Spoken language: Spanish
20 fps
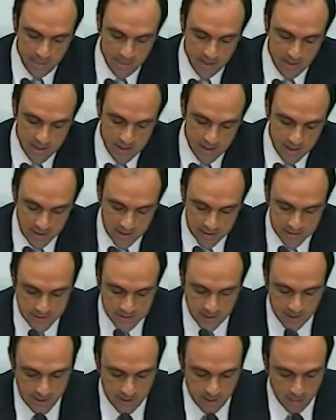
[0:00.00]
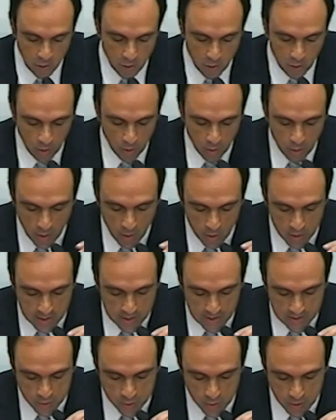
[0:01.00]
Seguiremos con los Juegos de la
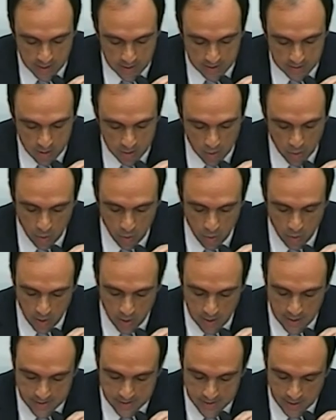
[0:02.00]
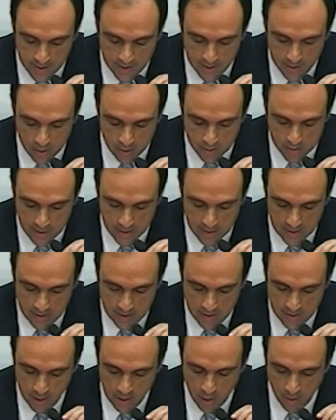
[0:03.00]
Ciudad, los Juegos Callejeros y los
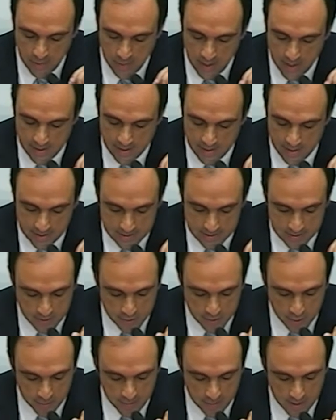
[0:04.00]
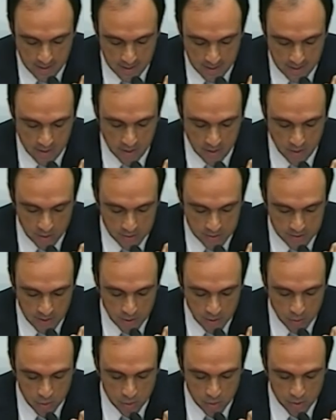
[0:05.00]
planes de natación para niños, adultos
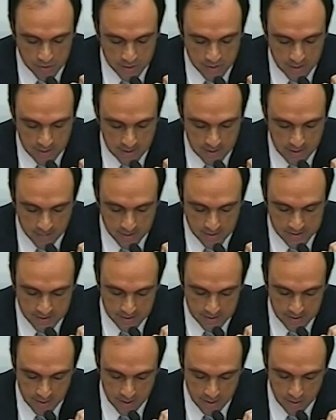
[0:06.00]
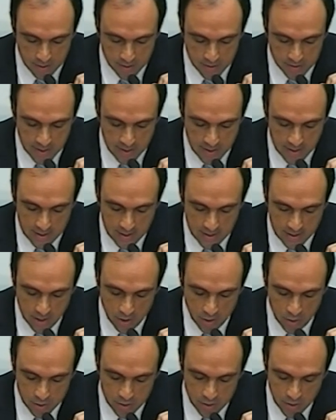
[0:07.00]
y discapacitados, y
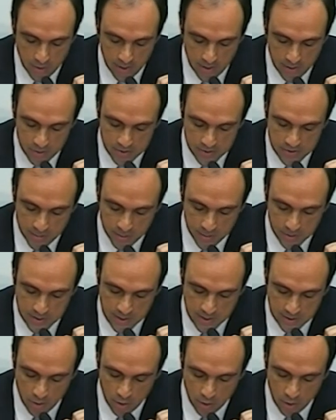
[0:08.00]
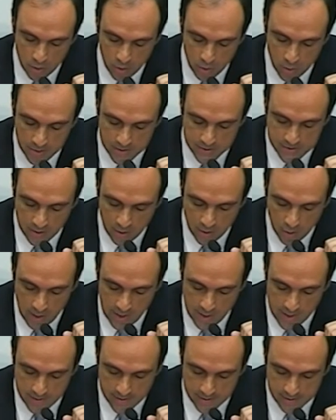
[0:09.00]
continuaremos apoyando los clubes escolares,
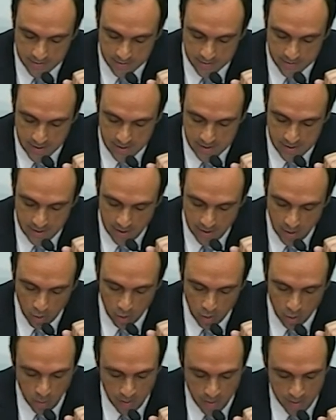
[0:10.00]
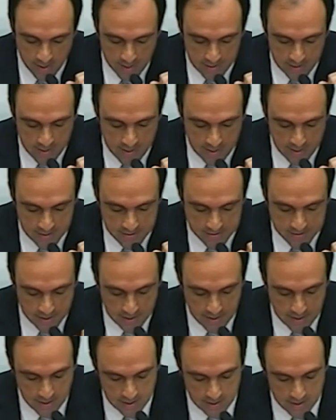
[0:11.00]
los clubes barriales y las ligas
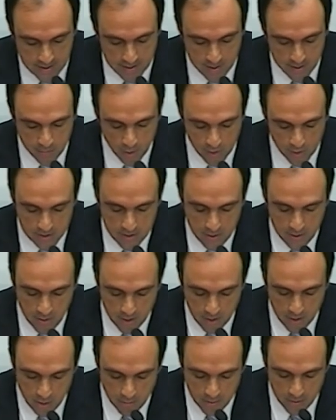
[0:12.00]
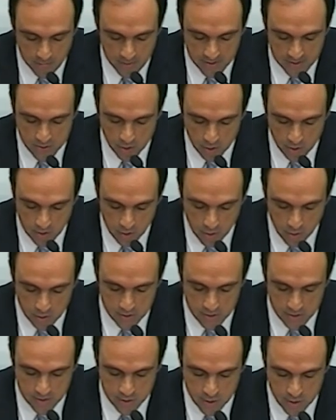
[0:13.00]
deportivas como espacios de
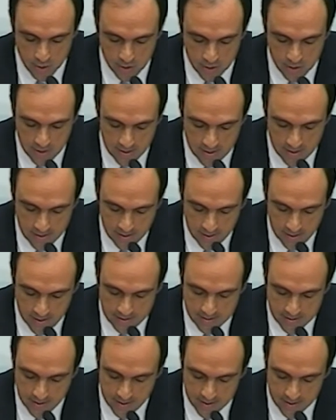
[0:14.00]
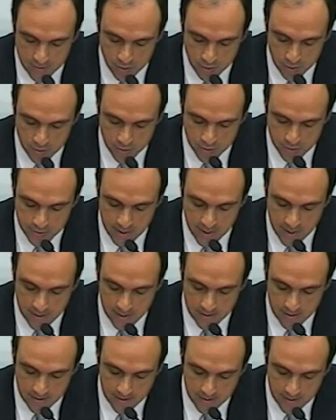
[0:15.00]
contención e integración social.
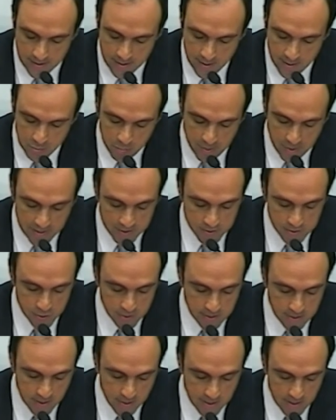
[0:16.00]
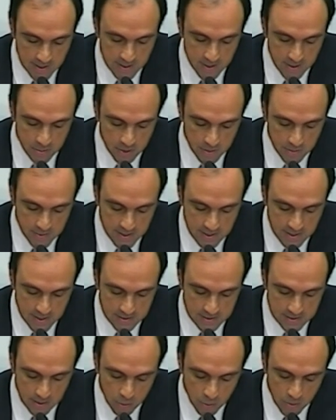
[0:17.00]
Para ello trabajaremos de manera
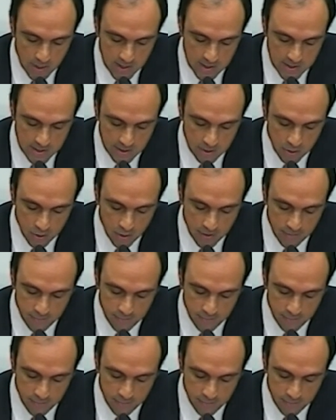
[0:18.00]
articulada con el Foro del